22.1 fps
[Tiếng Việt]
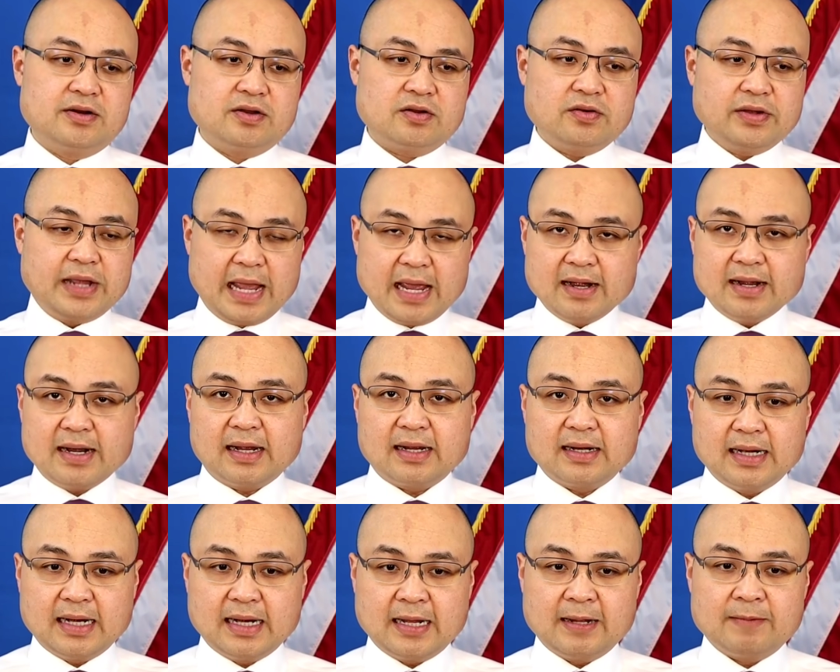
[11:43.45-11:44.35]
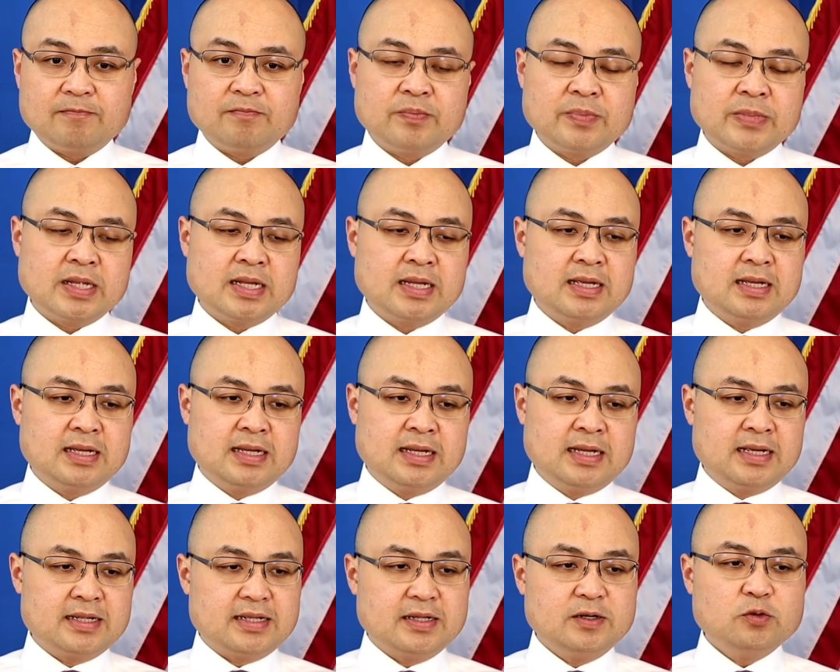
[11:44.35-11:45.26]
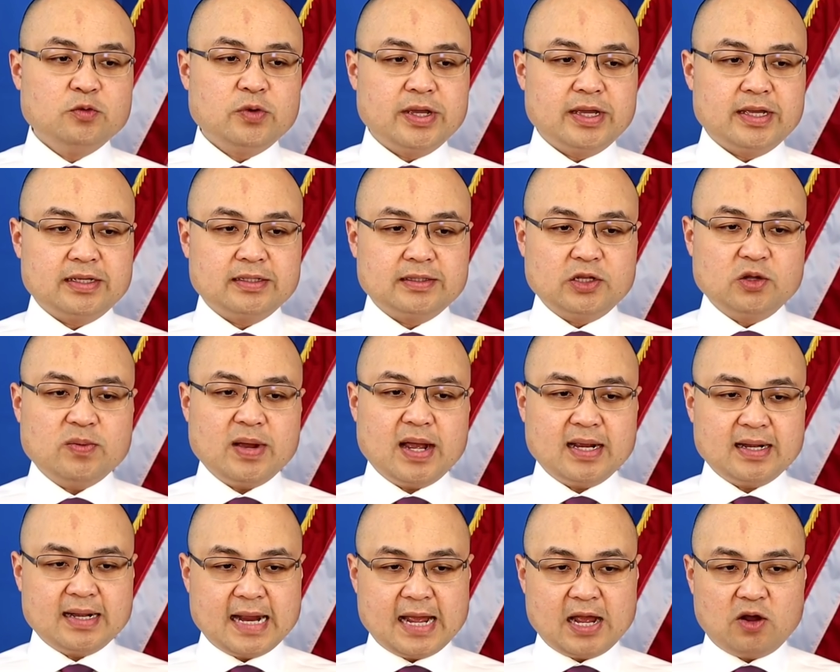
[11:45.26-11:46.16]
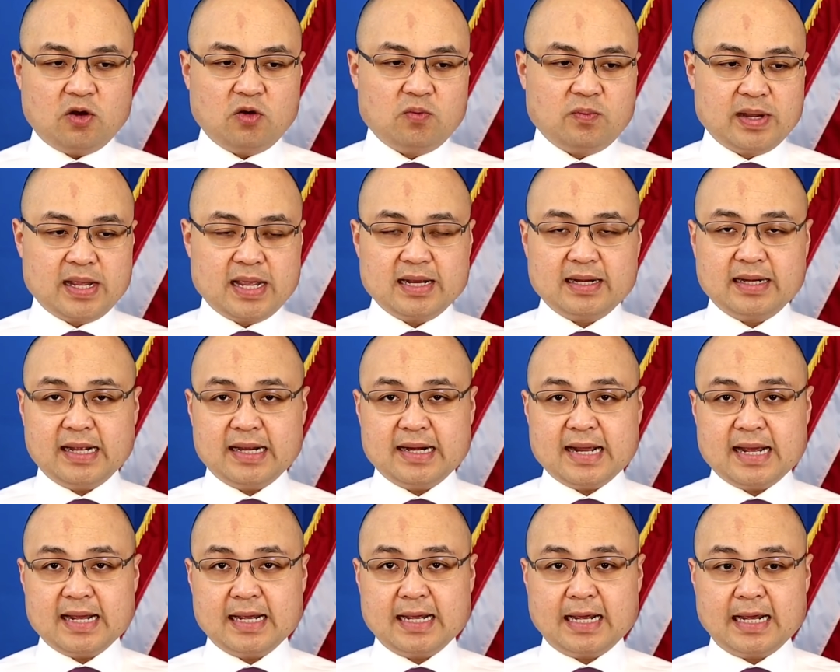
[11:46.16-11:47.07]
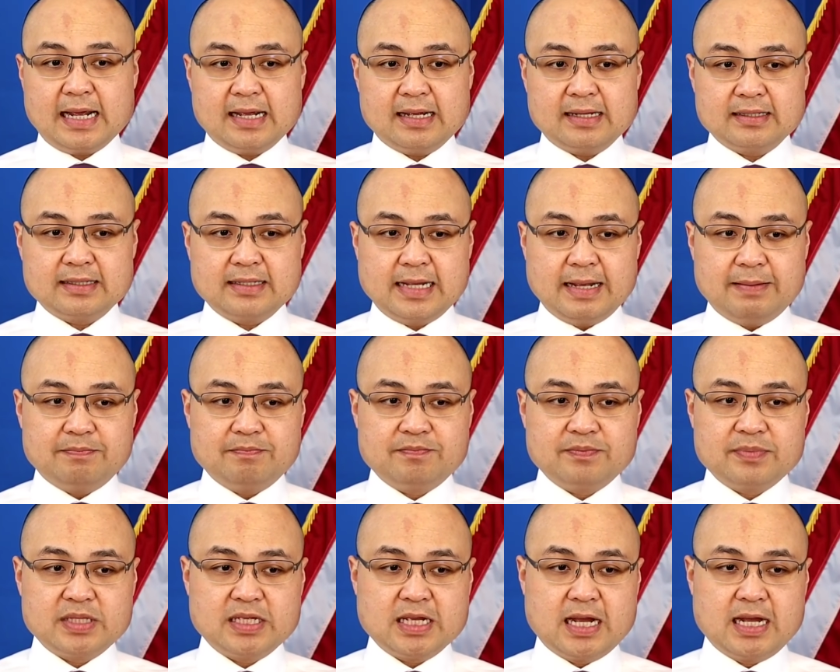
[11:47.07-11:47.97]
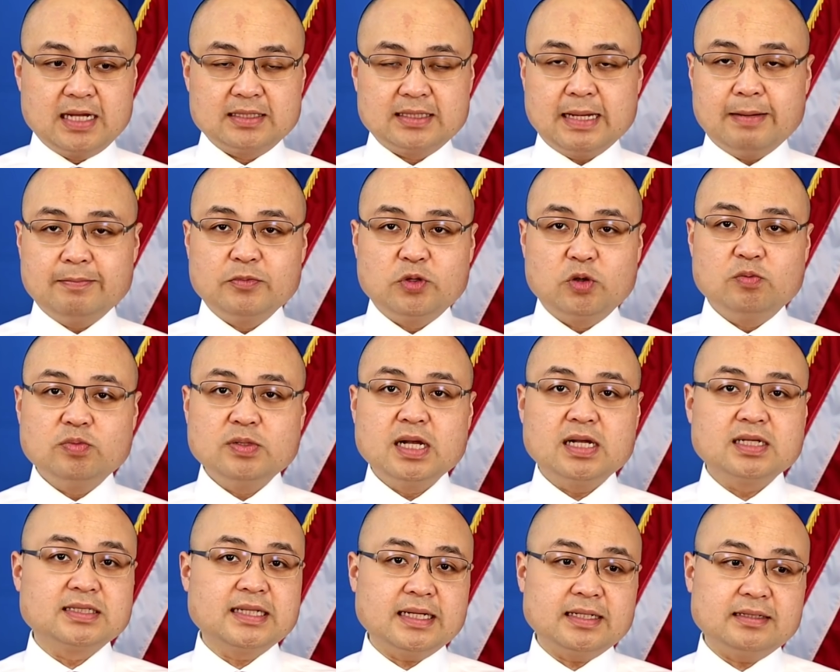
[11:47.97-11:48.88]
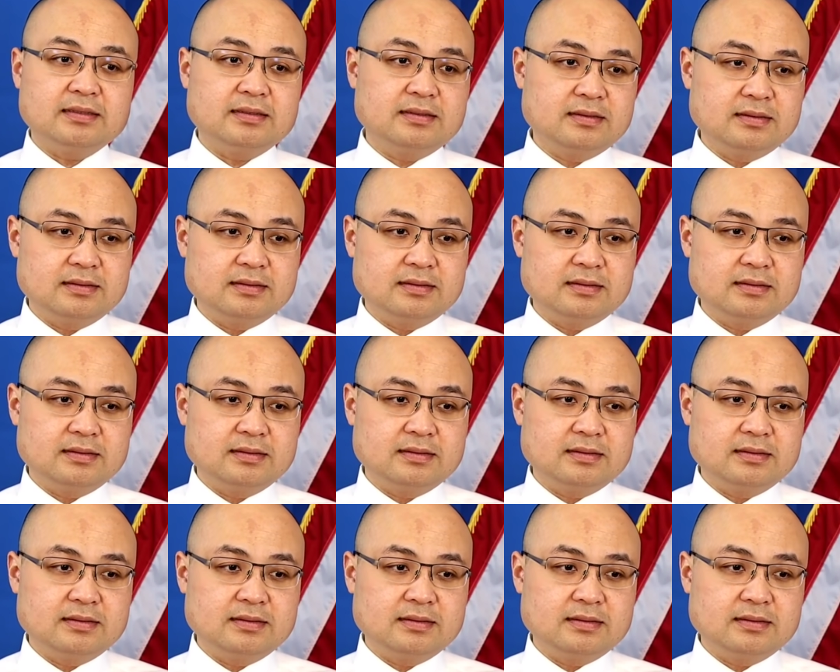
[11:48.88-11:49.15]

Nó có nghĩa rằng là chính quyền tiểu bang nào mà hiện nay đang gặp ờ, thâm thủng ngân sách